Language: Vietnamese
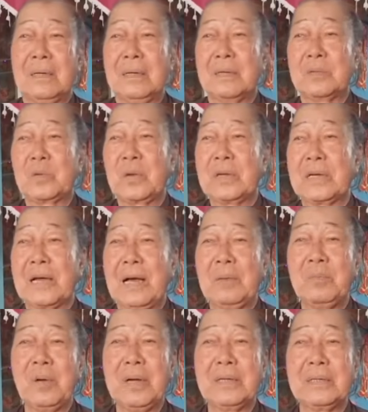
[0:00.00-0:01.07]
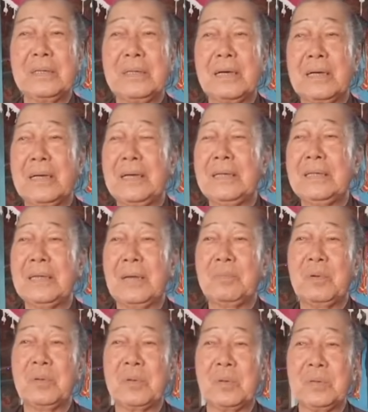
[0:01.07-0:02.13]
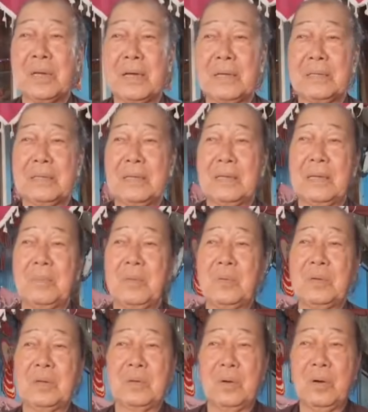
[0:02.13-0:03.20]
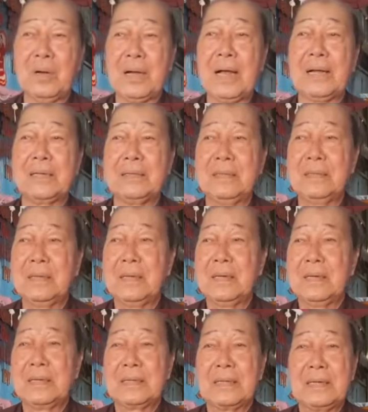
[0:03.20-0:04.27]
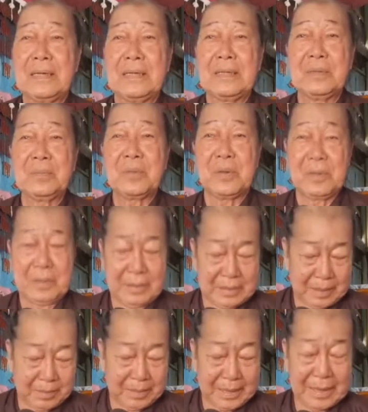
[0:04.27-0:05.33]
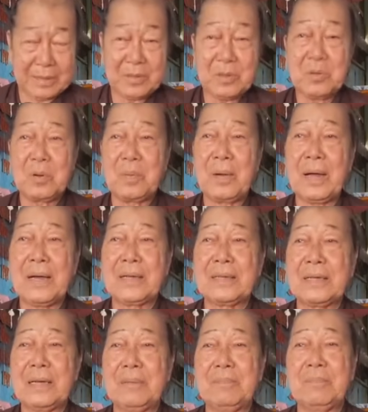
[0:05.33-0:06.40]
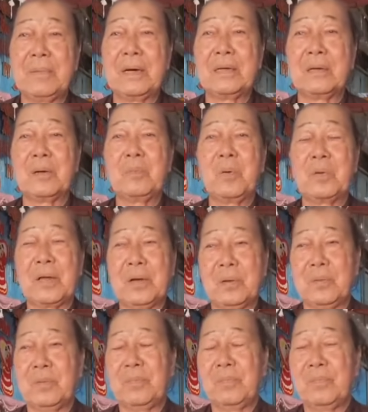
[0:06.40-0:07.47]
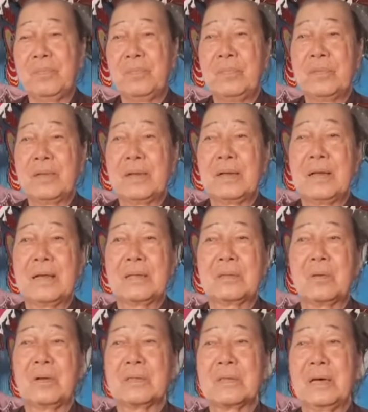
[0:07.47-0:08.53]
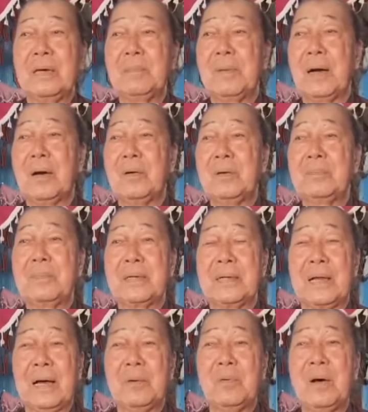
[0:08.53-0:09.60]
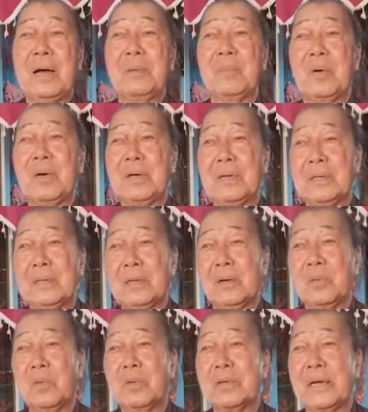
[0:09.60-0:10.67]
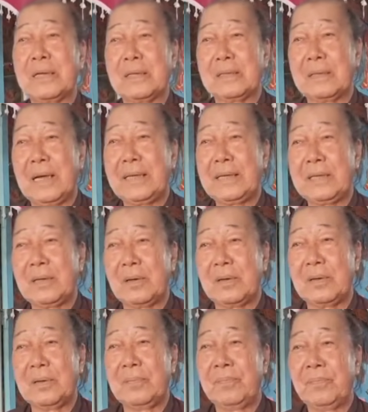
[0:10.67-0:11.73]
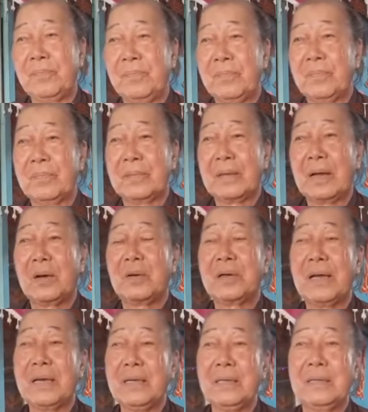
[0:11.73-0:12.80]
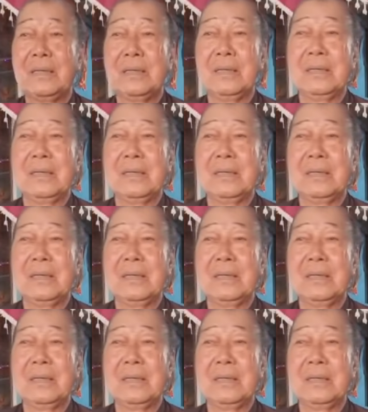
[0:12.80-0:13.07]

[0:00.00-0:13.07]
uh, truyền cảm qua những lời thấy đẹp của tổ thầy thì là một điều khó khăn cho nên chúng tôi gặp lại suốt của bác anh chị em mừng có một điều là toàn thể bà con mình đã qua một cái cuộc đại, đại dịch rồi và ngồi đây